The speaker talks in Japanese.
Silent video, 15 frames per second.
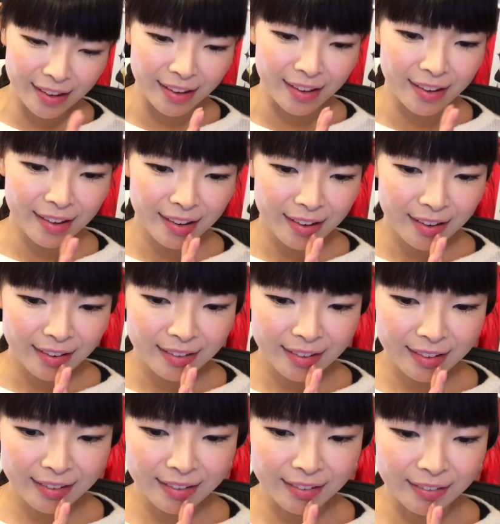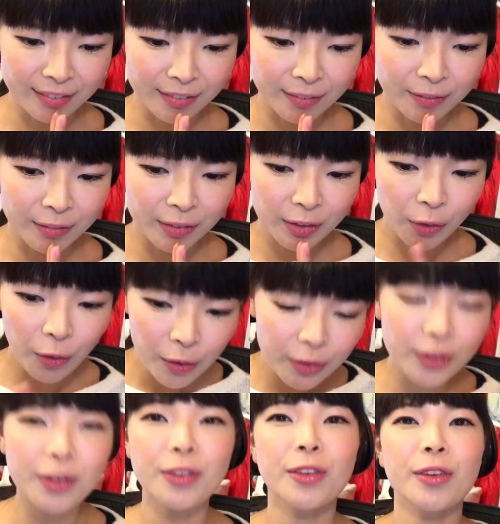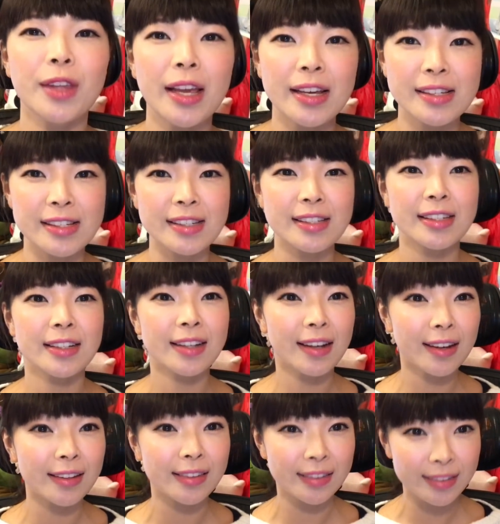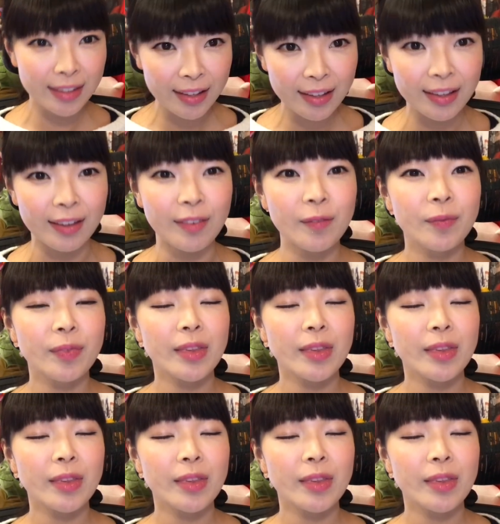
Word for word: ね何て言うの根拠のない自信があって